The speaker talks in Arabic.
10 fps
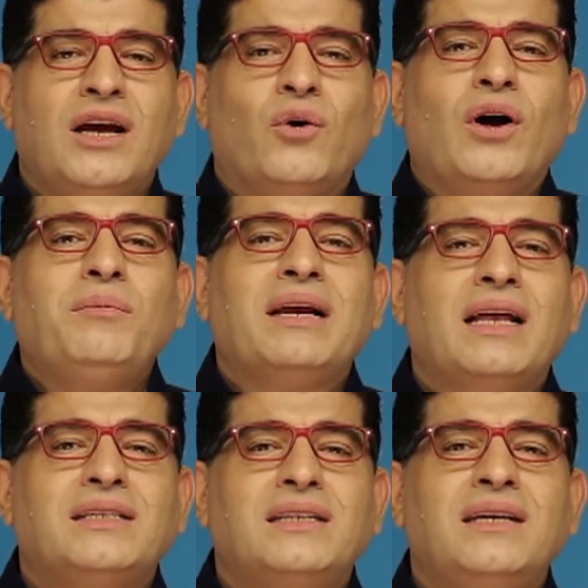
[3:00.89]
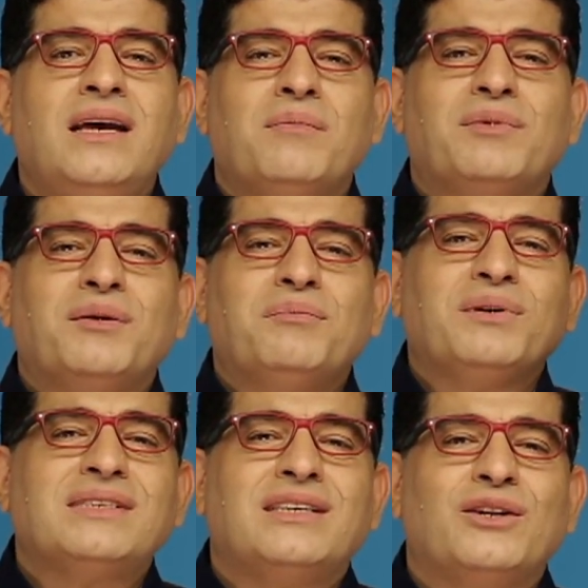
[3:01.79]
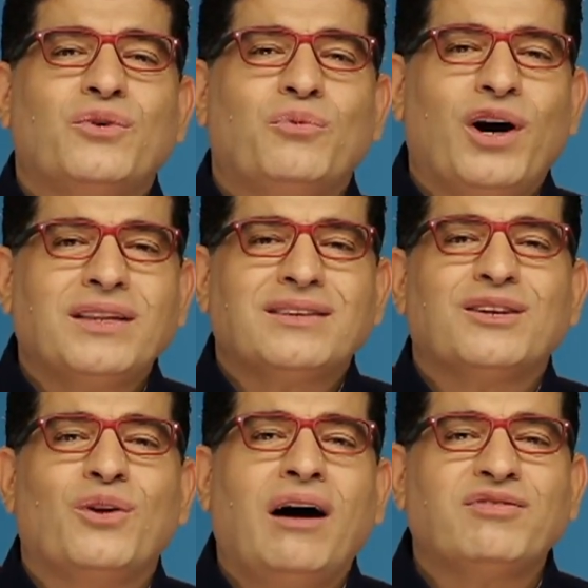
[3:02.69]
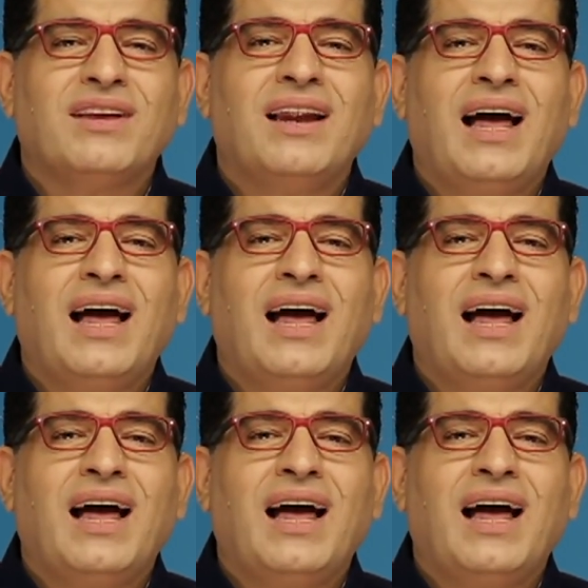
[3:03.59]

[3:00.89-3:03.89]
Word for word: وعمل كل شيء بننبسط انه مخططه الافضل